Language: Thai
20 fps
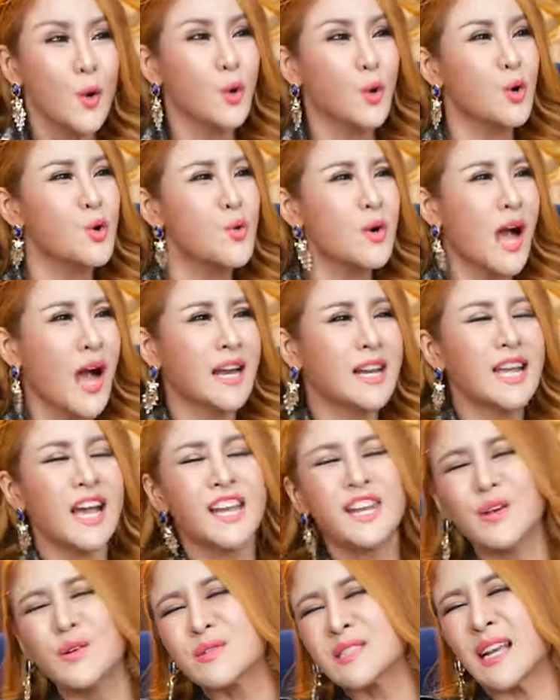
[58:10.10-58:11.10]
ครูคะได้
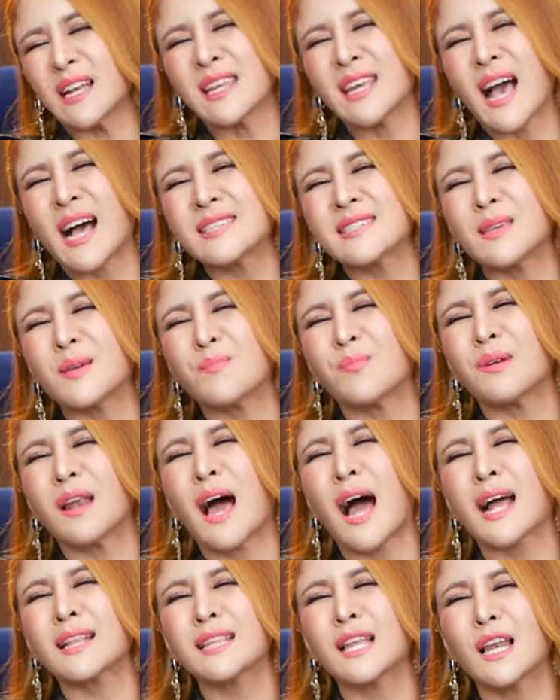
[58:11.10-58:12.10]
ดิวสัญญาสิบ
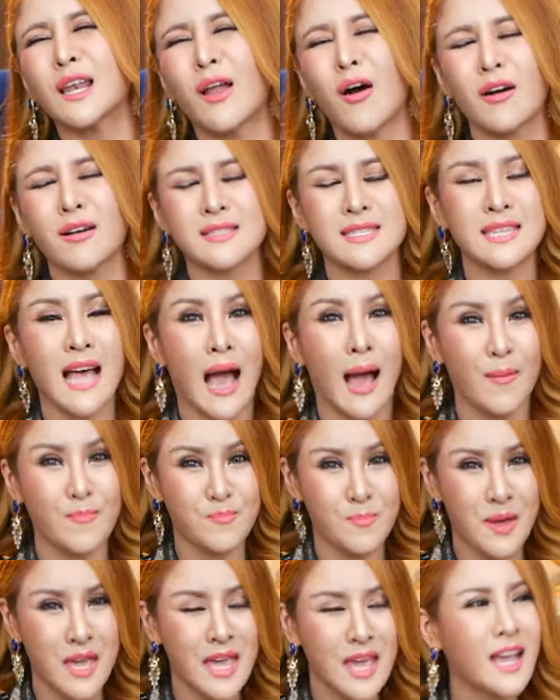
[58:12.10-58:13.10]
ล้านตลอดสาม
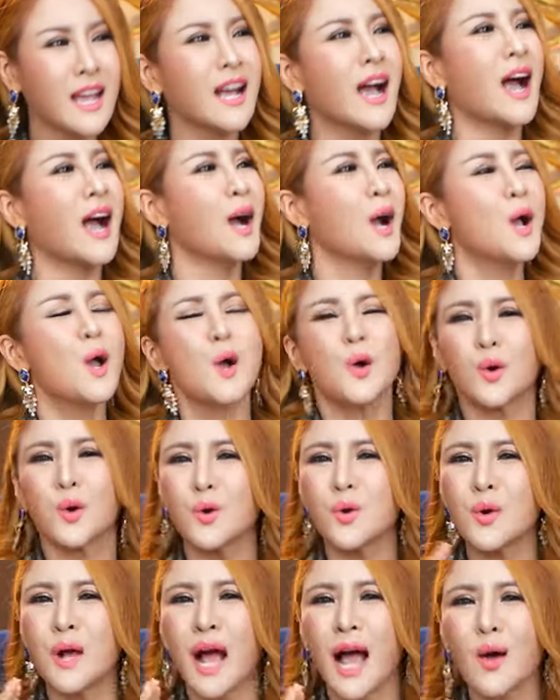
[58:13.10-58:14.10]
ปีค่ะค
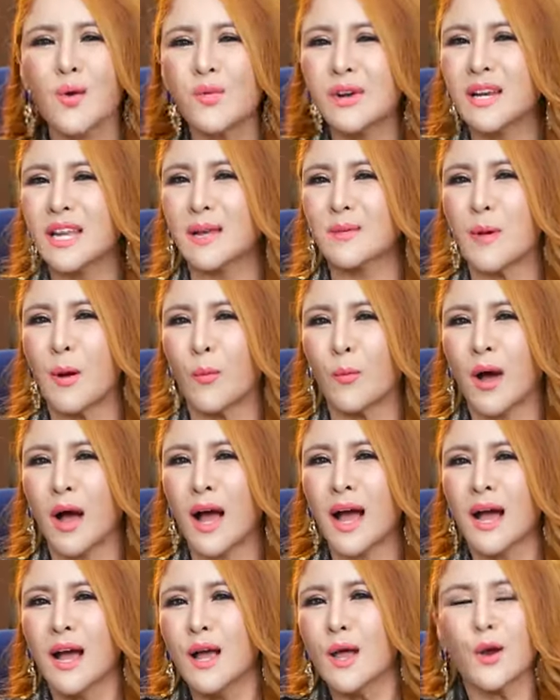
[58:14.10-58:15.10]
รูคะวันนี้แบบ
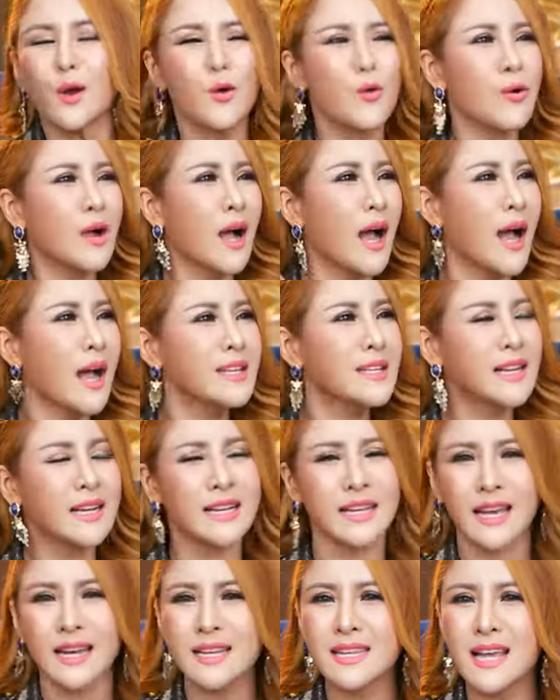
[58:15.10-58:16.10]
ว่าลูกค้าอย่า
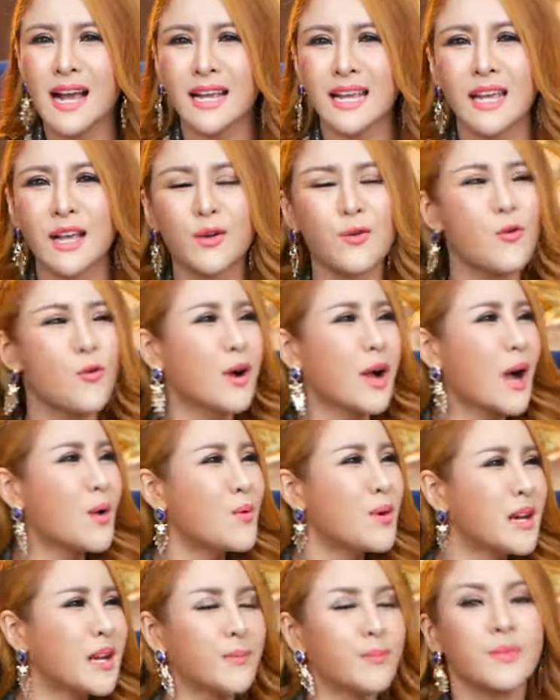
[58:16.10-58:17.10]
งนั้นอย่างนี้ครูคะ
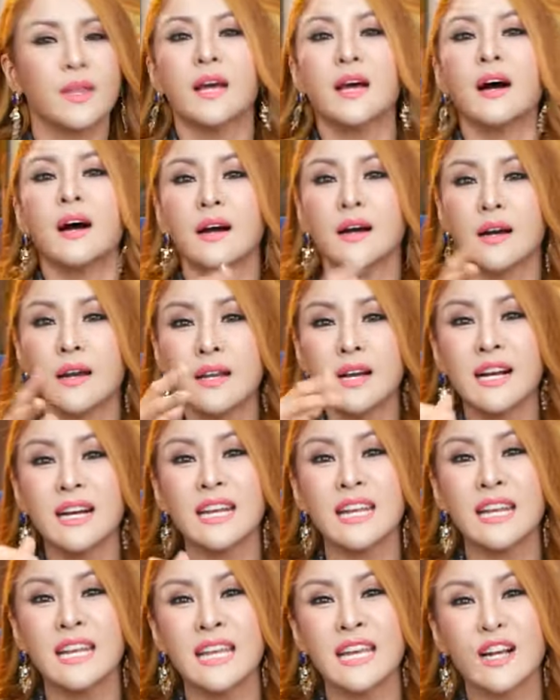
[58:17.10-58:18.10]
วันเออเรื่อง
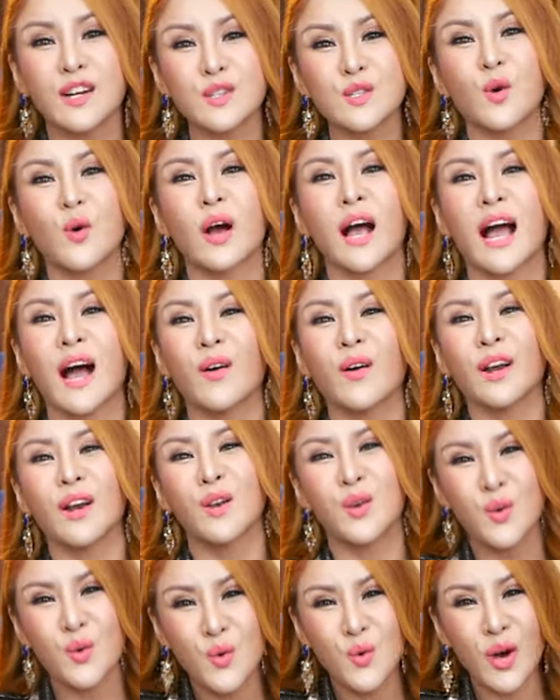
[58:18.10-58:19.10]
ดีๆก็ส่งข่าวกัน
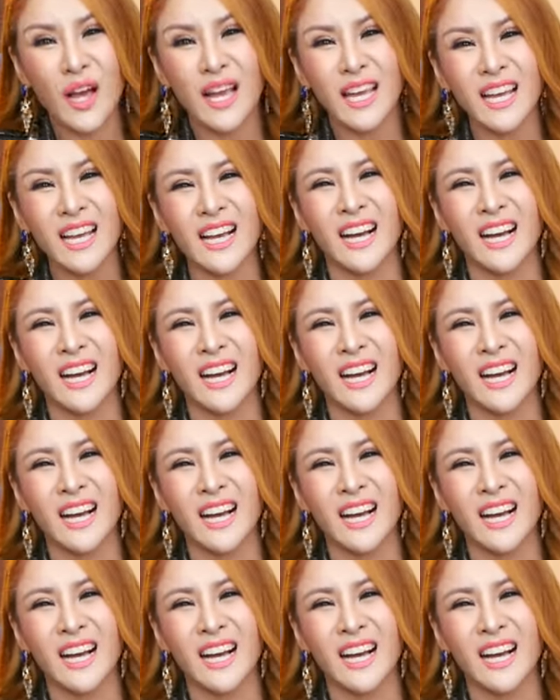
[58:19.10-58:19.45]
ด้วย